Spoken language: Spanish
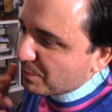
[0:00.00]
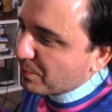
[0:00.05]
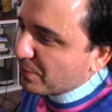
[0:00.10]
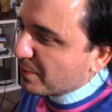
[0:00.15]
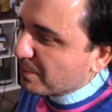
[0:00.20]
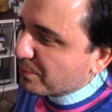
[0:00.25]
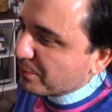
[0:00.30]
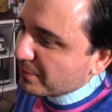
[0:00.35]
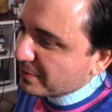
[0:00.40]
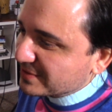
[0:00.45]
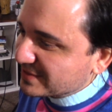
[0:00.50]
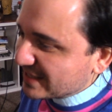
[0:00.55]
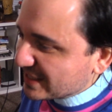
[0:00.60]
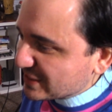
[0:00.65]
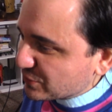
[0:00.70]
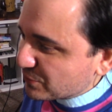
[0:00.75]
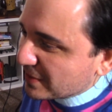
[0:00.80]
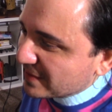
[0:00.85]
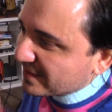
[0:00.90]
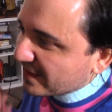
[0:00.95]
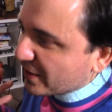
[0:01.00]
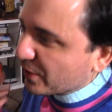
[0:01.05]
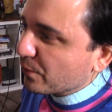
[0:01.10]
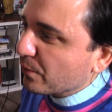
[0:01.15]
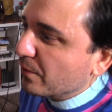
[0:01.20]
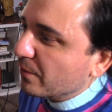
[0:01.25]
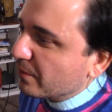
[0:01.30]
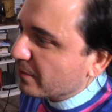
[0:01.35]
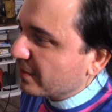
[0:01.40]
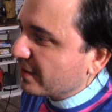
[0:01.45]
por el proceso, él te
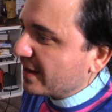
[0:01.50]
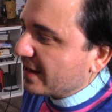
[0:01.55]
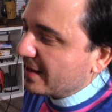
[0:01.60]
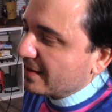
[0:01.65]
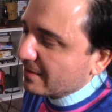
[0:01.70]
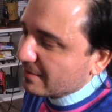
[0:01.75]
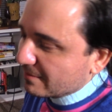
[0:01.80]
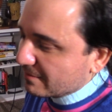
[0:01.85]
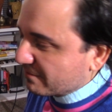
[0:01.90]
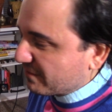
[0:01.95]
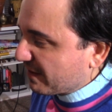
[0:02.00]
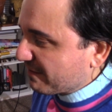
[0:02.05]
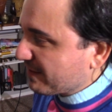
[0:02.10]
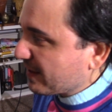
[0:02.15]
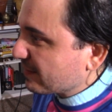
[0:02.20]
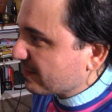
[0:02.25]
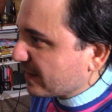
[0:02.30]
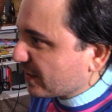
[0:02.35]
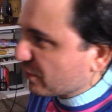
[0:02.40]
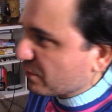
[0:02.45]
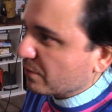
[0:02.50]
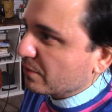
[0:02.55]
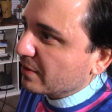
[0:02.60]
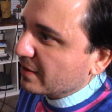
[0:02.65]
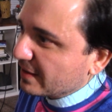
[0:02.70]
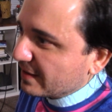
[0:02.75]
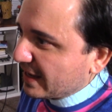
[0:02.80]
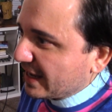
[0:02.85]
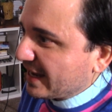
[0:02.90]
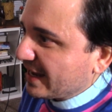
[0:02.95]
dijo, el Fabián te
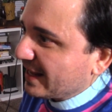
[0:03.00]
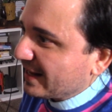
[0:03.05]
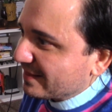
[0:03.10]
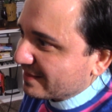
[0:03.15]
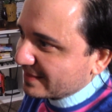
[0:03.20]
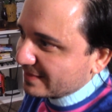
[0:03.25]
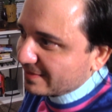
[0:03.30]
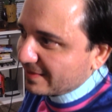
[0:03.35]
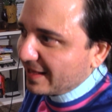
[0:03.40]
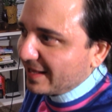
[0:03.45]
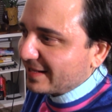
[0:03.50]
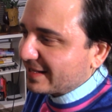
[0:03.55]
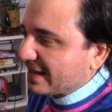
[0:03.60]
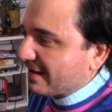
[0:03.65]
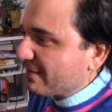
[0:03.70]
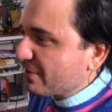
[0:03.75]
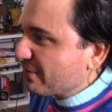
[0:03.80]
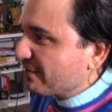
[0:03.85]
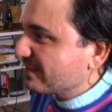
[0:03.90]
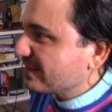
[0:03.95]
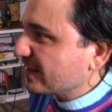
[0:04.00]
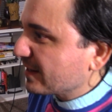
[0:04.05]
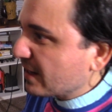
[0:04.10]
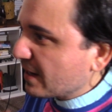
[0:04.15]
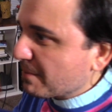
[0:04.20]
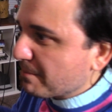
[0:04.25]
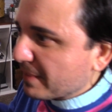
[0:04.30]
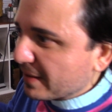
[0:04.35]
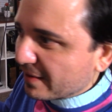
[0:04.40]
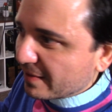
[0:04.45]
dijo, el, el caballo va a tener
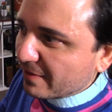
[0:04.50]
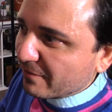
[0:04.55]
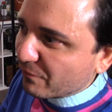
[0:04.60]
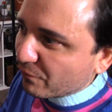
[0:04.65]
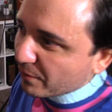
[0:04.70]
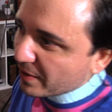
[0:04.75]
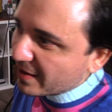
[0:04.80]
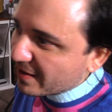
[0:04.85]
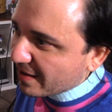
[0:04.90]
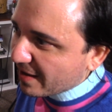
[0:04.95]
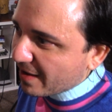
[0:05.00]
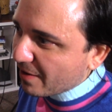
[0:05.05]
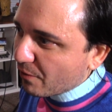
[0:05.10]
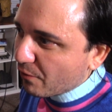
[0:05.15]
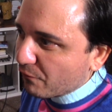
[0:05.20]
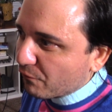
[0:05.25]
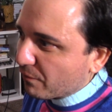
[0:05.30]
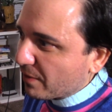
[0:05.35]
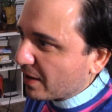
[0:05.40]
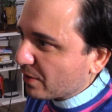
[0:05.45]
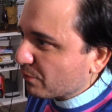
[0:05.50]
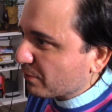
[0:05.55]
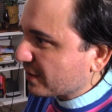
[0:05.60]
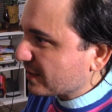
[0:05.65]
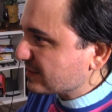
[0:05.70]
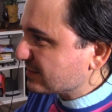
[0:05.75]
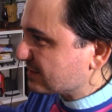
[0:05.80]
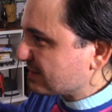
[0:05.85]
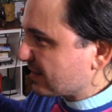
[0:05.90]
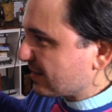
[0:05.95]
el pene de fuera, o fue algo
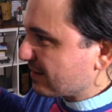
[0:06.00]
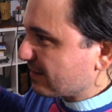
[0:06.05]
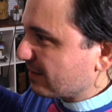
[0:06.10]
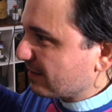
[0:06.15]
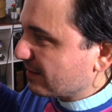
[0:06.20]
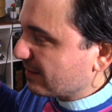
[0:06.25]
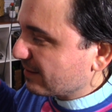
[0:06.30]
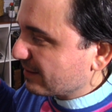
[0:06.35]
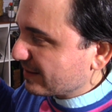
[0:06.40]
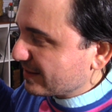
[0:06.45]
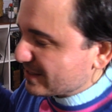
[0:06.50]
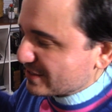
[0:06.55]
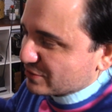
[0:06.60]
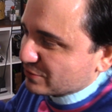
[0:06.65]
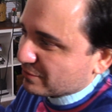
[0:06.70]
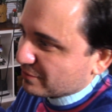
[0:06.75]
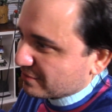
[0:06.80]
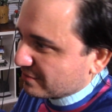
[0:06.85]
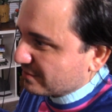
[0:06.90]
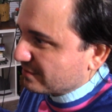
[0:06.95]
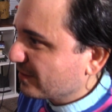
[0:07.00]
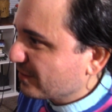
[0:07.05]
que se hizo,